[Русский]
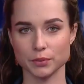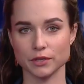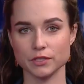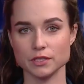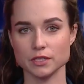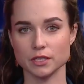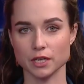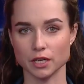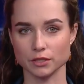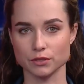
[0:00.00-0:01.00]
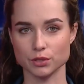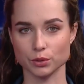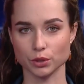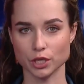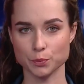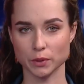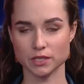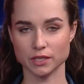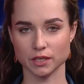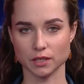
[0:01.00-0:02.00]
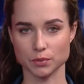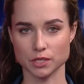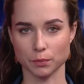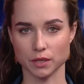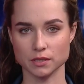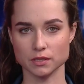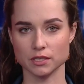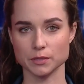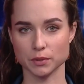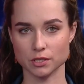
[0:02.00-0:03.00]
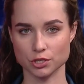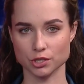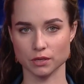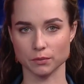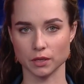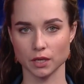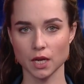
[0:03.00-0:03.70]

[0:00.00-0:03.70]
Проведите краткий инструктаж по технике безопасности с пассажирами.